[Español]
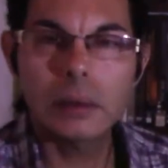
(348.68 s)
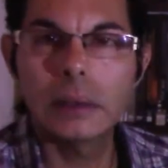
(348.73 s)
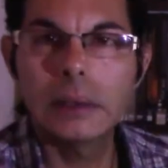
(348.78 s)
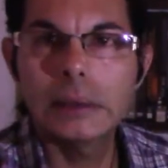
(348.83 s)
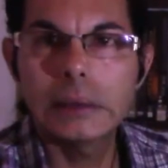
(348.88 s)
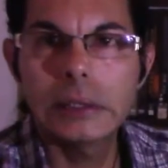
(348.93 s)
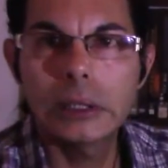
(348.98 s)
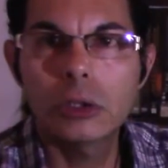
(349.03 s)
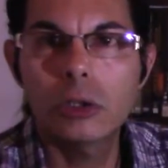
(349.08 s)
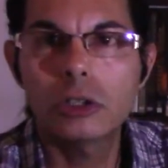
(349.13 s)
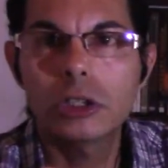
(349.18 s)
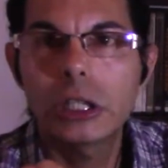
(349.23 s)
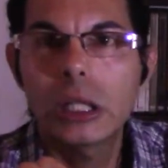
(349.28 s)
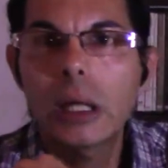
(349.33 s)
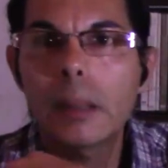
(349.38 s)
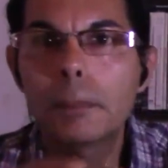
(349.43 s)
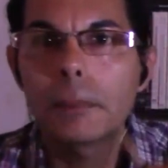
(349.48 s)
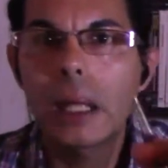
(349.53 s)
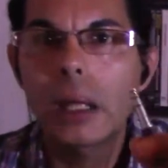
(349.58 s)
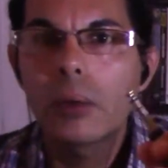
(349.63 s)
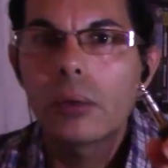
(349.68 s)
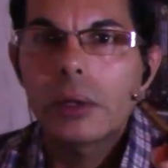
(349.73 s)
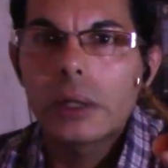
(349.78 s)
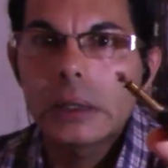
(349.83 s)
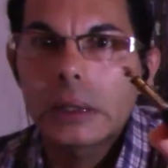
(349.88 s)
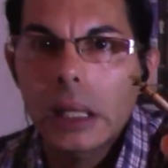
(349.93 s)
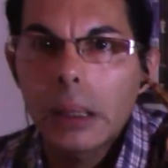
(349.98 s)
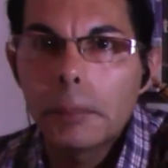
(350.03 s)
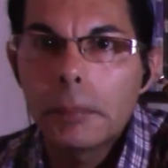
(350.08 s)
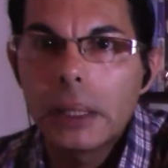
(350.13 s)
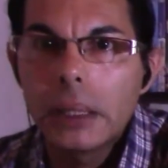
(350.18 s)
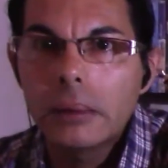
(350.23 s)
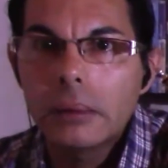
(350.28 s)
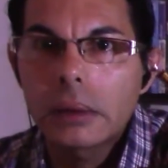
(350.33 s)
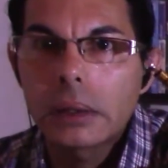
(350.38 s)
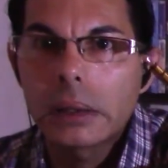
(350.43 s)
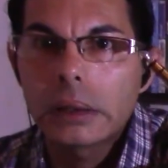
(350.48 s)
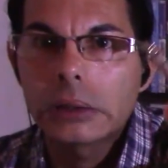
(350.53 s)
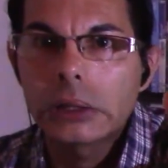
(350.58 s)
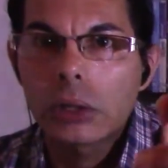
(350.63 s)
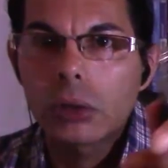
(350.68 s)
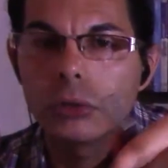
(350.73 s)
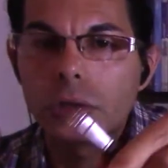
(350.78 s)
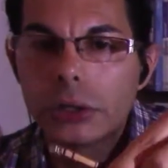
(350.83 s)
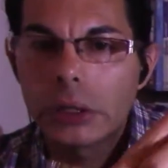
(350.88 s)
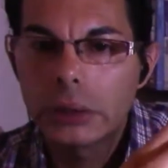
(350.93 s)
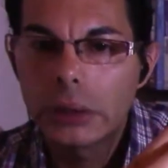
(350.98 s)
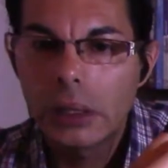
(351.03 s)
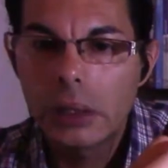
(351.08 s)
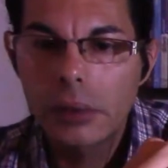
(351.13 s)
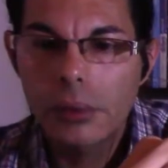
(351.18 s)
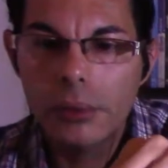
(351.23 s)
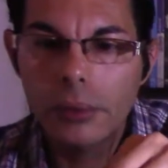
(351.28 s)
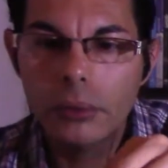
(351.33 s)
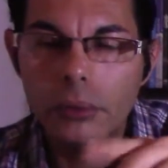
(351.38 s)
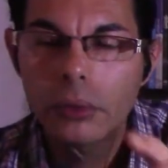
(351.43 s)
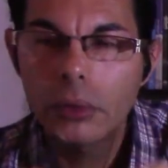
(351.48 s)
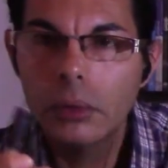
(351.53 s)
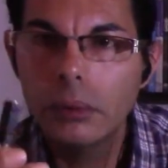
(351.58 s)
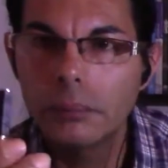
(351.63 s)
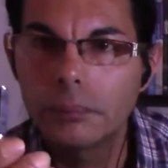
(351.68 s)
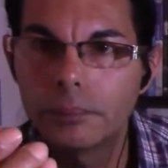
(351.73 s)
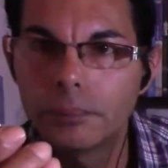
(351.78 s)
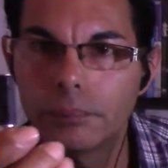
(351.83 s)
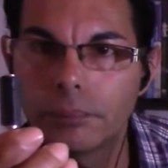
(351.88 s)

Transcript: tenés estos adaptadores también que se consiguen en el rondo,